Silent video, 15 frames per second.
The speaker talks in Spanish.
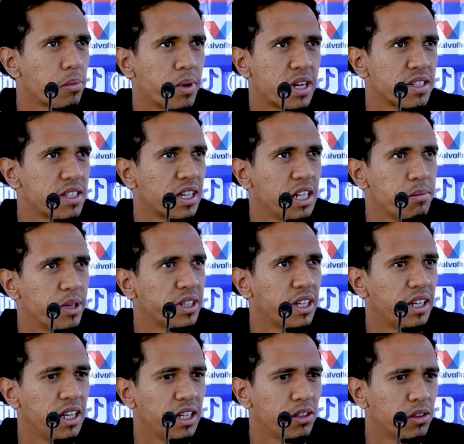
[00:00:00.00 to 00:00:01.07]
para seguir
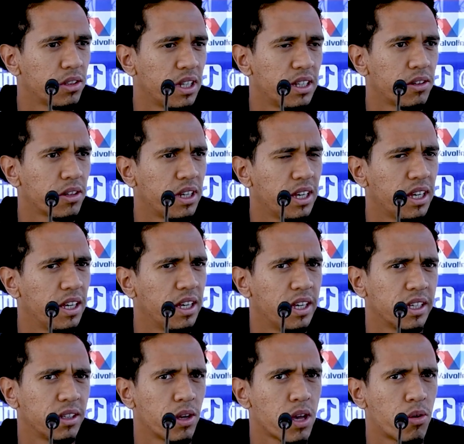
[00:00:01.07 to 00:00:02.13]
manteniendo. Claro
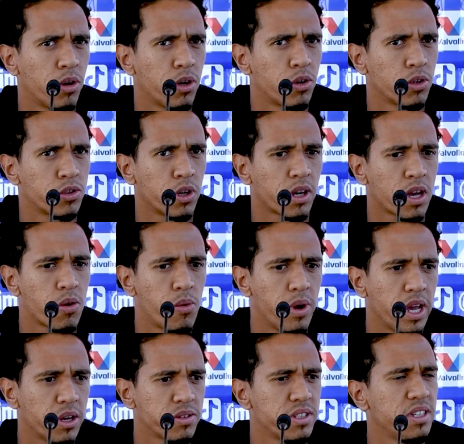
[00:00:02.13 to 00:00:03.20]
que, que cuando nos toque con
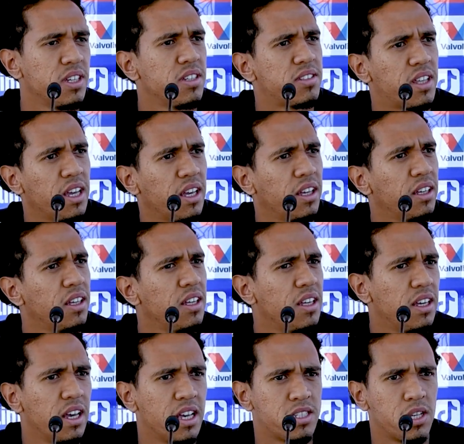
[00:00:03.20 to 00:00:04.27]
ellos y estén
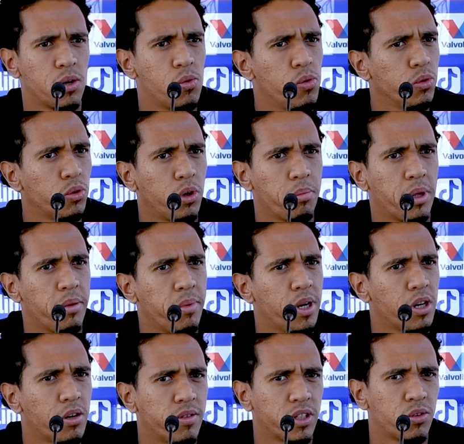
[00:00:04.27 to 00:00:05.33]
en segundo o en
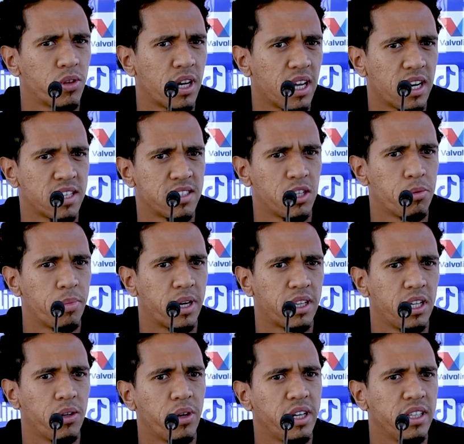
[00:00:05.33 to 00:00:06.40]
primero, va a tocar hacer un
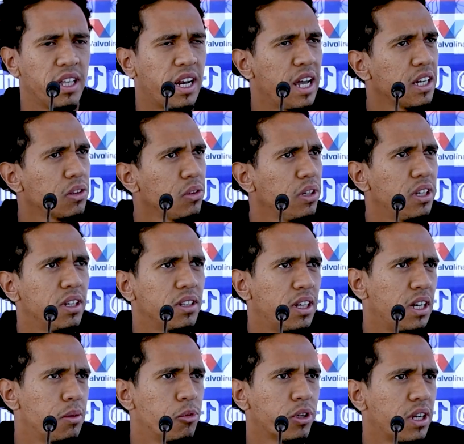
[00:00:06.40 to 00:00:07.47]
partido ahí directo y
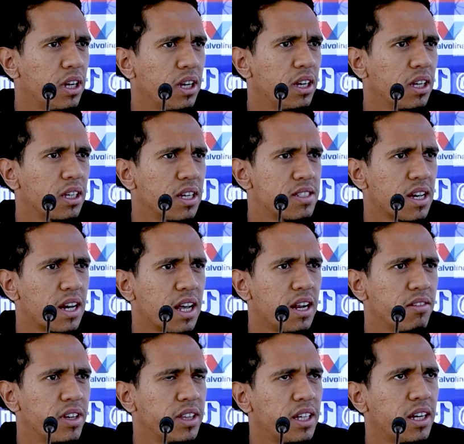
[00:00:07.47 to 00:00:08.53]
tenemos que, sacar la
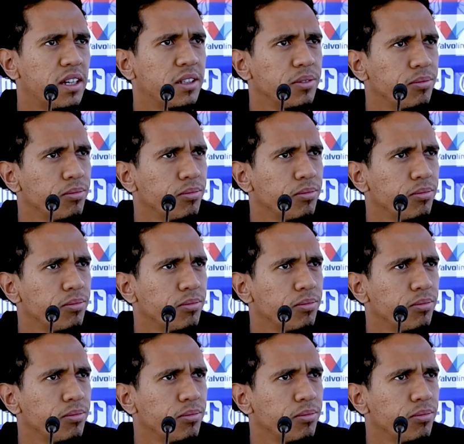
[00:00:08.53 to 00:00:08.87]
ventaja.